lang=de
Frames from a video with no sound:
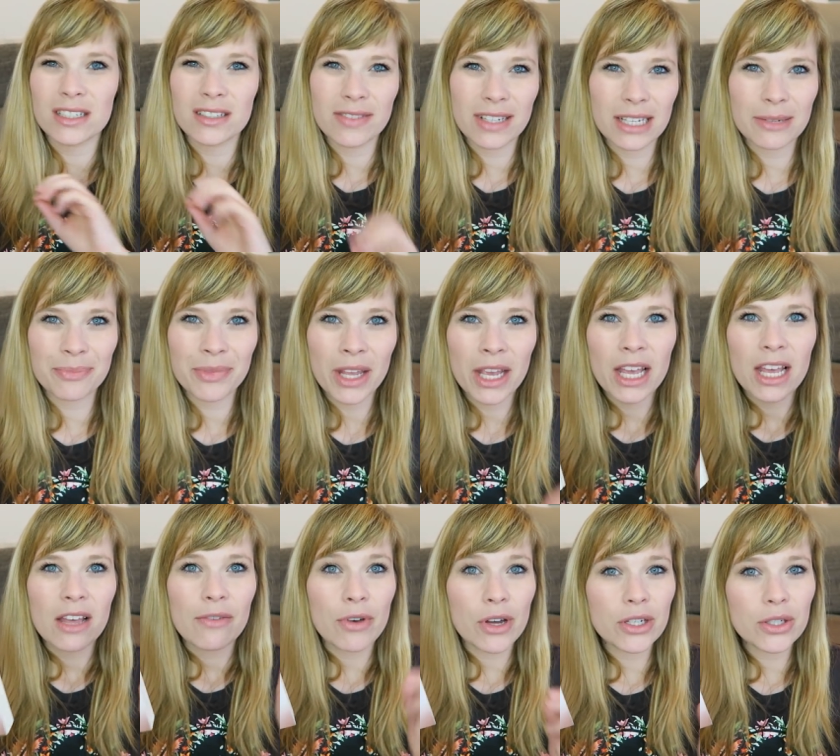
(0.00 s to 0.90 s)
Deswegen
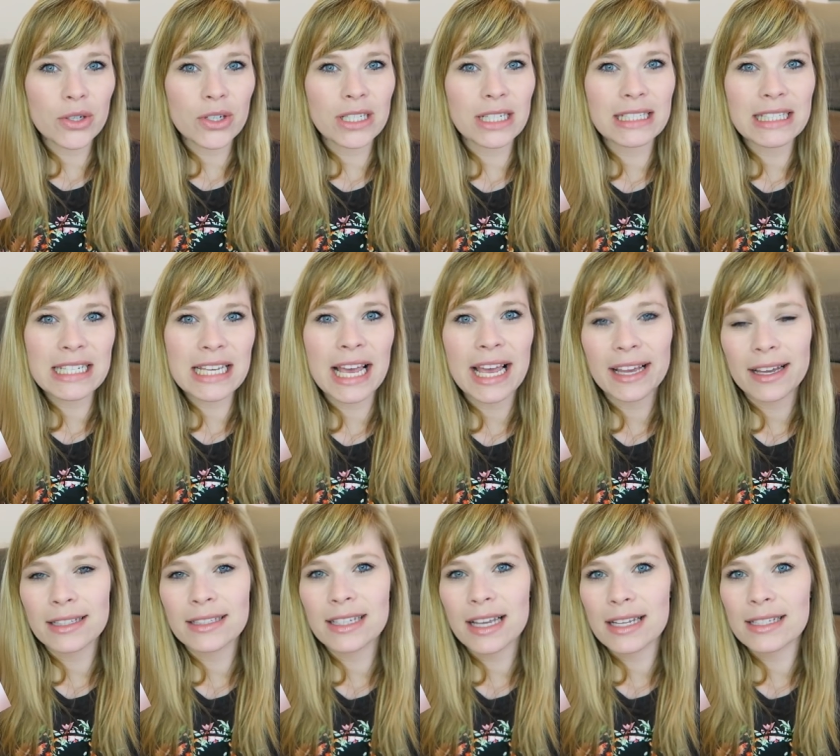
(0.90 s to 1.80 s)
würde ich euch jetzt hier
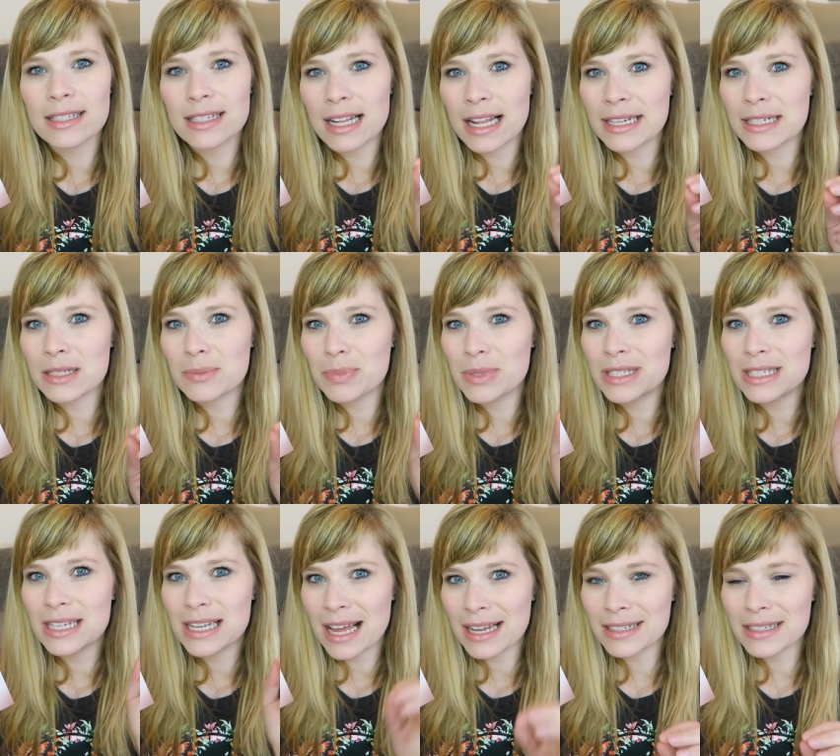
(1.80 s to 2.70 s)
ein ganz, ganz kleines
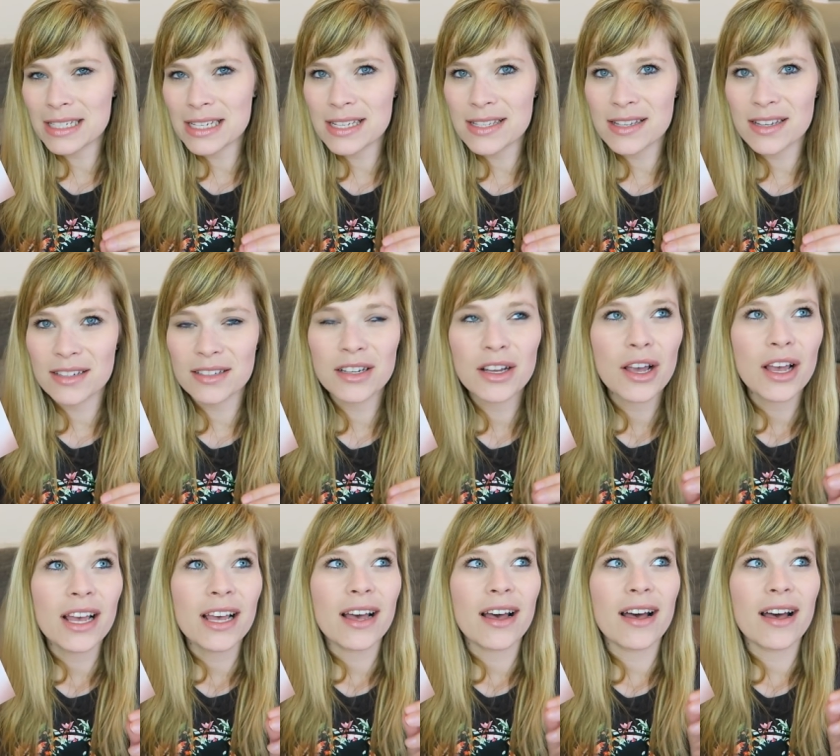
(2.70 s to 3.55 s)
bisschen anteasern,